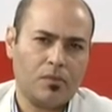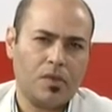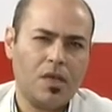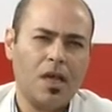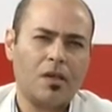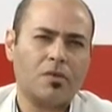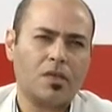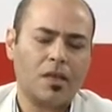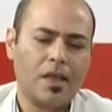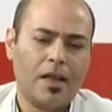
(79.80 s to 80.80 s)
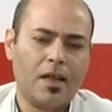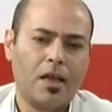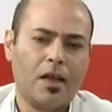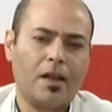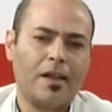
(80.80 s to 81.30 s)
هي هي يعني هي
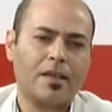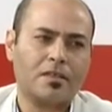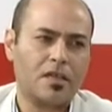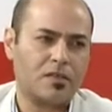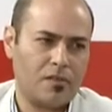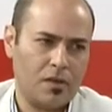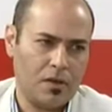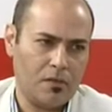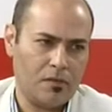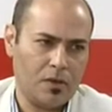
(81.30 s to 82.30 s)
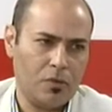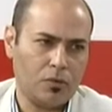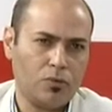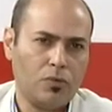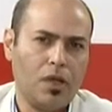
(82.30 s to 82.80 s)
الأساس في في
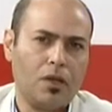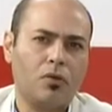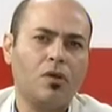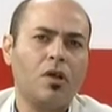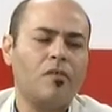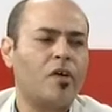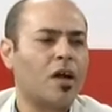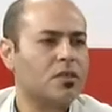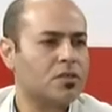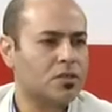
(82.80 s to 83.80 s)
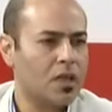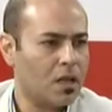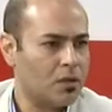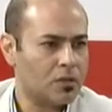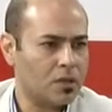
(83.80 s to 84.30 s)
الموضوع لأنه فاقد الشيء لا
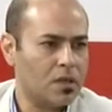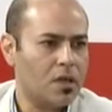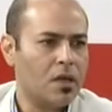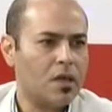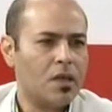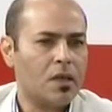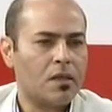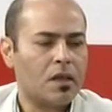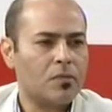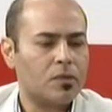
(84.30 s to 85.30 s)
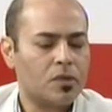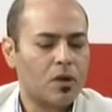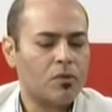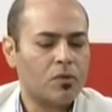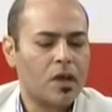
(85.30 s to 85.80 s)
يعطيه نعم إذا لم
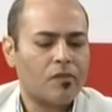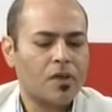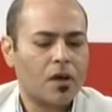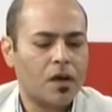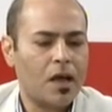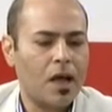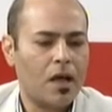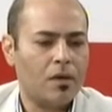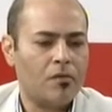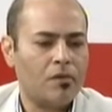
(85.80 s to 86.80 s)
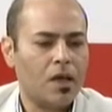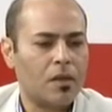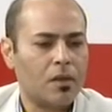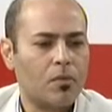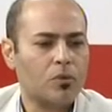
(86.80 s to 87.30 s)
تكن هناك في قناعة في
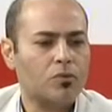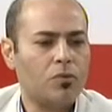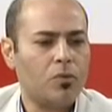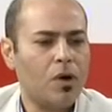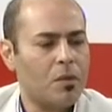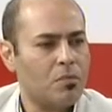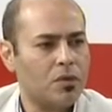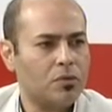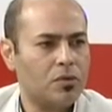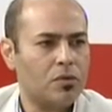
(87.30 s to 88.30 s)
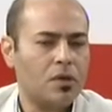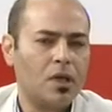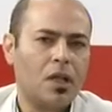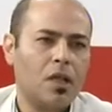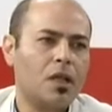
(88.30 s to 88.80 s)
هذا الموضوع وأهميته
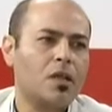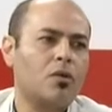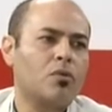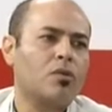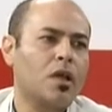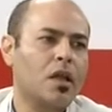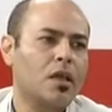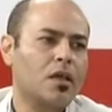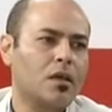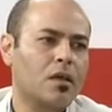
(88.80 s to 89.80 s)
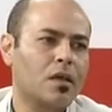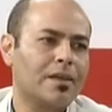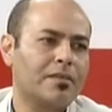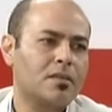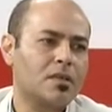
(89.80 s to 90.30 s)
لن يكون هنالك
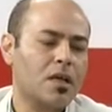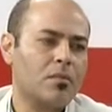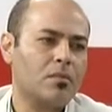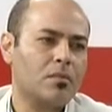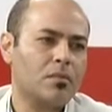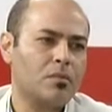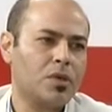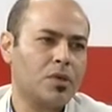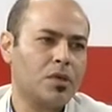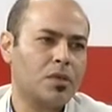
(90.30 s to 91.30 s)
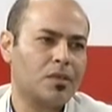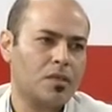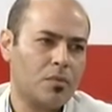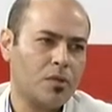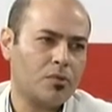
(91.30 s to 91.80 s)
التزام
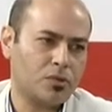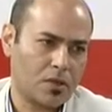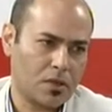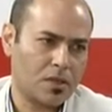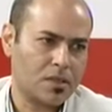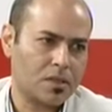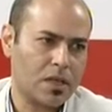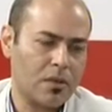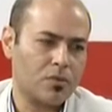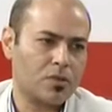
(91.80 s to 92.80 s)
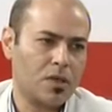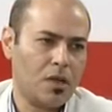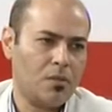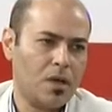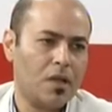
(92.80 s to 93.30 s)
بتدابير واشتراطات السلامه والصحه
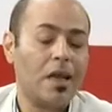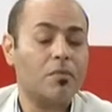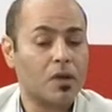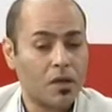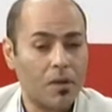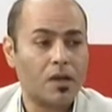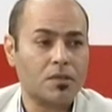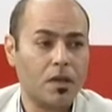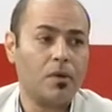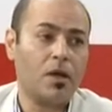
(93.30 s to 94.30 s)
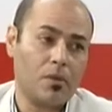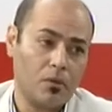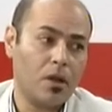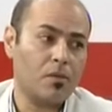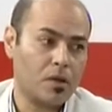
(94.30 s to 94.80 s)
المهنيه لا من قبل اصحاب العمل
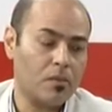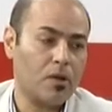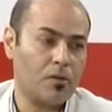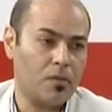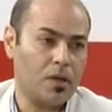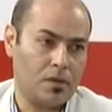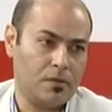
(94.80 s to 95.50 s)
ولا من قبل العمال.